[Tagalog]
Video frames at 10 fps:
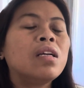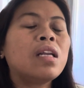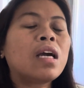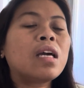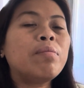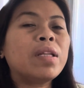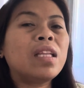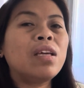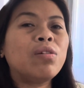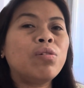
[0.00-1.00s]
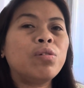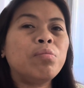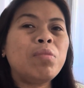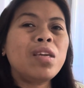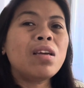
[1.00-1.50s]
na kay bation
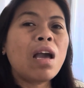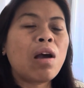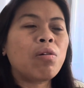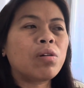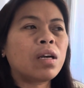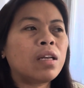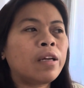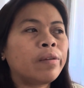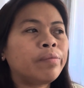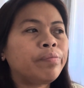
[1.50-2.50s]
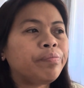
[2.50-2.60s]
mingaw ka nang